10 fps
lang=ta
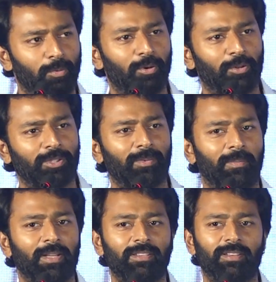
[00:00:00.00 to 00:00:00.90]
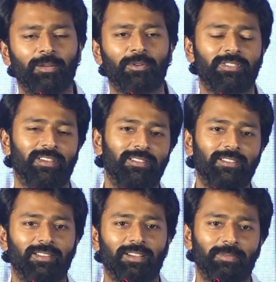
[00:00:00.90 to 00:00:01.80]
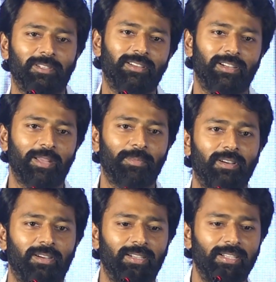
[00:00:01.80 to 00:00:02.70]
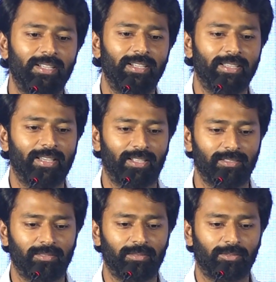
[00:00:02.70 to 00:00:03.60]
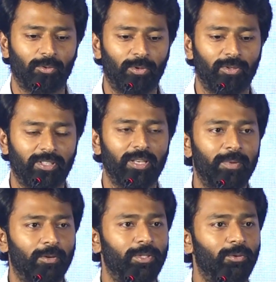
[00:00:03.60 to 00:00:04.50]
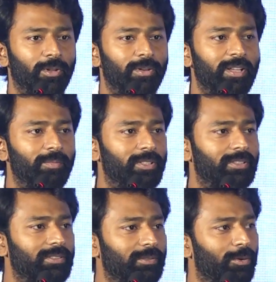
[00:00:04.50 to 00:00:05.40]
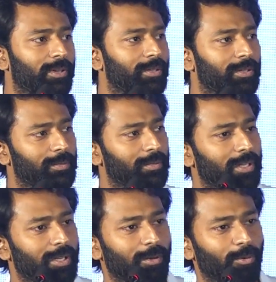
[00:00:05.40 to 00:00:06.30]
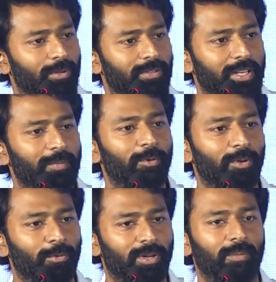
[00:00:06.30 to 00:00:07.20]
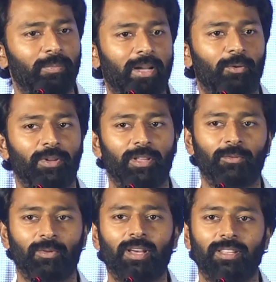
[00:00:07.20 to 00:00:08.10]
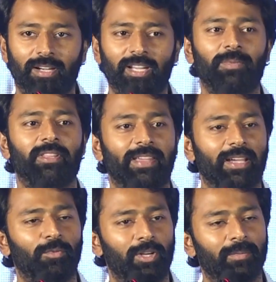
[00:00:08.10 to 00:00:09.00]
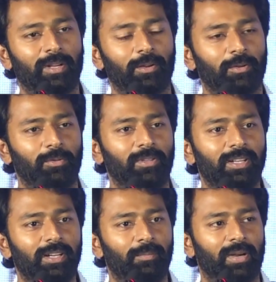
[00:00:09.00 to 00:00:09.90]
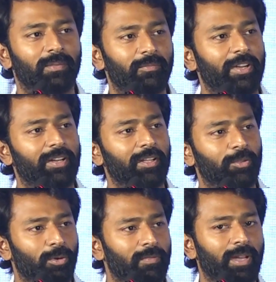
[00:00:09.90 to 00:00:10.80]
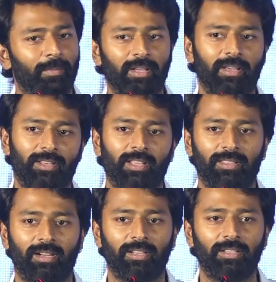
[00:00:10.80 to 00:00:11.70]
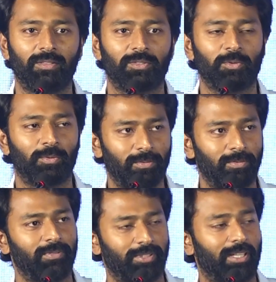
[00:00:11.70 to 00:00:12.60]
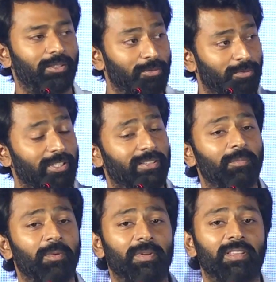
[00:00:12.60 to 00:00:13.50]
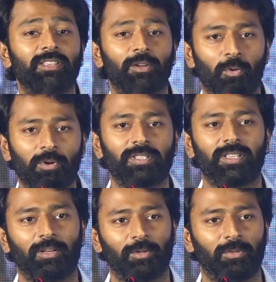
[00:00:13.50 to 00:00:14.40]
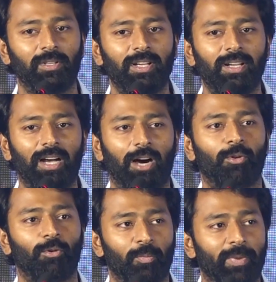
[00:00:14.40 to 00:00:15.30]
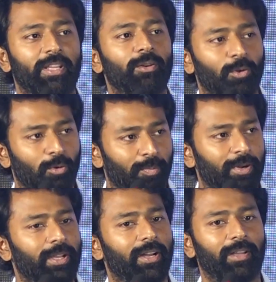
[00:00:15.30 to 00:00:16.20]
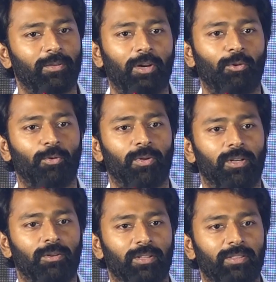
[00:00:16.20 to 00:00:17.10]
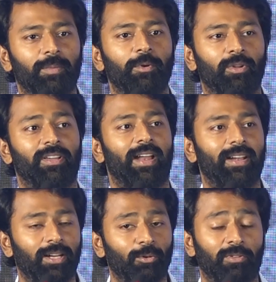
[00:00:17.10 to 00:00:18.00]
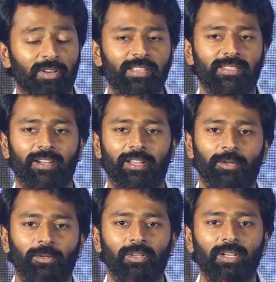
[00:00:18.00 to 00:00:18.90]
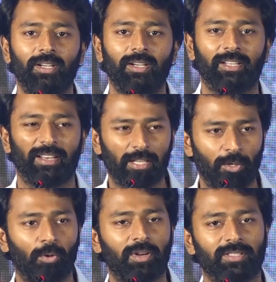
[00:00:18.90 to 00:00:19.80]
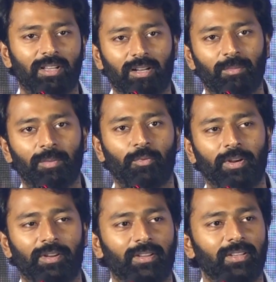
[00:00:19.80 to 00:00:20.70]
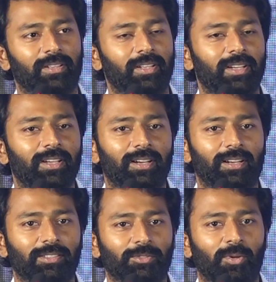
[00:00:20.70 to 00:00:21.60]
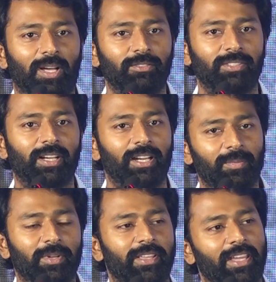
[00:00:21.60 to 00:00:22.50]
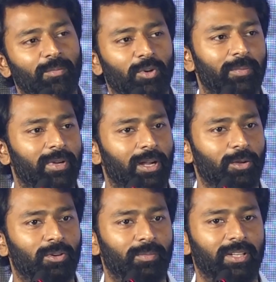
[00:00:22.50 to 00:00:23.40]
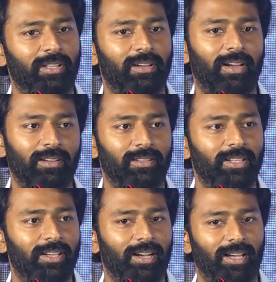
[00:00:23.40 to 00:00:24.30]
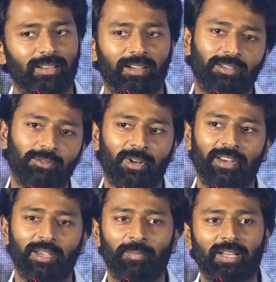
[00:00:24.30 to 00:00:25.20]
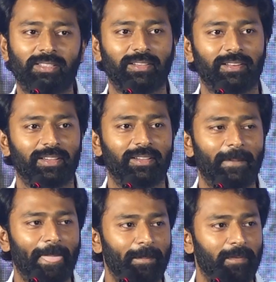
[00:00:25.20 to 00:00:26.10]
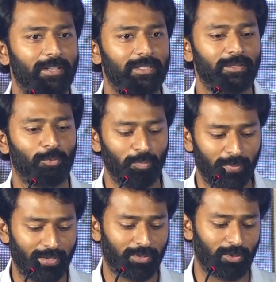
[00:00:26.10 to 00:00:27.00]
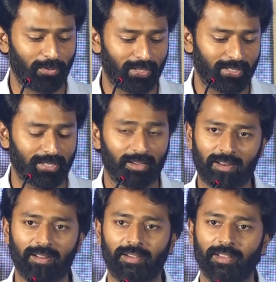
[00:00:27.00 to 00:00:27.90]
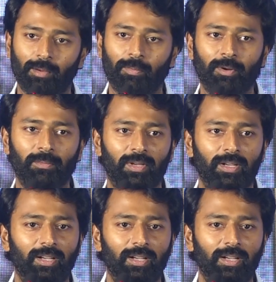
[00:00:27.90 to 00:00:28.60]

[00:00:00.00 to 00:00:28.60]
ரொம்ப வருஷம் நான் பார்த்துட்டு இருக்கேன் ஒரு ஸ்ட்ரகிள் இருக்காப்புல கண்டிப்பாக அது சோனுக்கு திருப்பி வந்து ஒரு ரீபர்த் ஒரு ஒரு திருப்பி ஒரு ஒரு கம்பேக் ஒன்று இருக்கணும்னா அது கண்டிப்பாக அது ஏன் மூலியமாக நடக்கும் படம் வெற்றி தோல்வி அப்படிங்கிறதெல்லாம் தாண்டி சோனு சாந்தனு வந்து திருப்பி பெருசாக நோட்டீஸ் ஆகணும் அவருக்கு ஒரு பெரிய ஒரு ஓப்பனிங் கிடைக்கணும் அவருக்கு ஒரு ஒரு திருப்பி ஒரு கிராண்டான ஒரு ரிலீஸ் கிடைக்கணும் நிறைய நோட்டீஸ் ஆகாமலே போயிட்டு இருக்கு ஸோ அது வந்து கண்டிப்பாக அது ஏன் மூலியமாக நடக்கும் அப்படின்னாரு அண்ட் அதை நான் கண்கூடா கூட இன்னைக்கு பார்த்துக்கிட்டு இருக்கேன் பிகாஸ் உண்மையை சொல்லணும்னா சக்கரை கட்டிக்கு அப்புறம்